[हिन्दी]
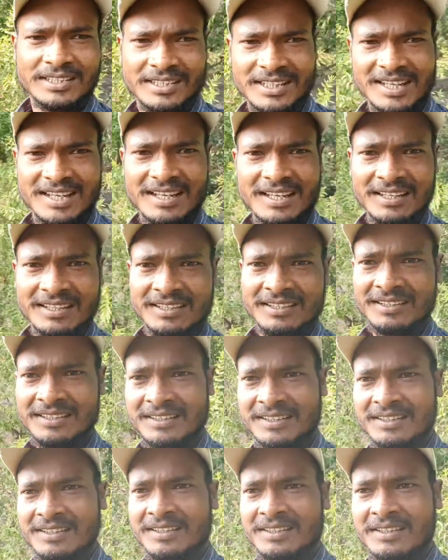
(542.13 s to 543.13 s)
सकता है
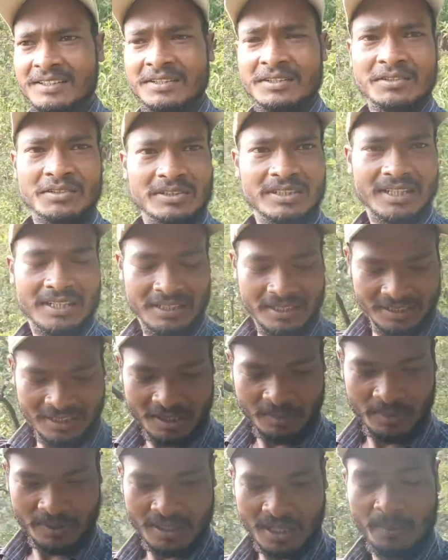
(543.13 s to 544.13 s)
चलिए
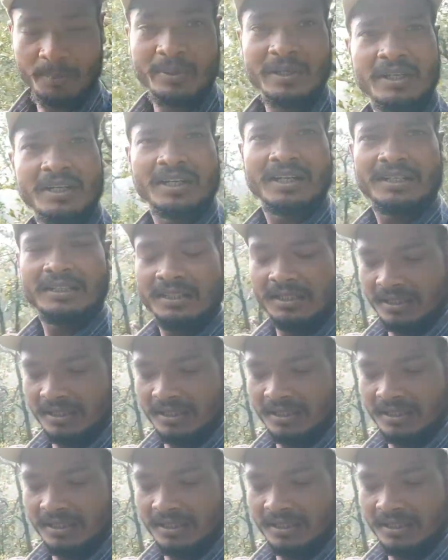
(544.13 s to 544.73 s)
इधर भी काफ़ी घना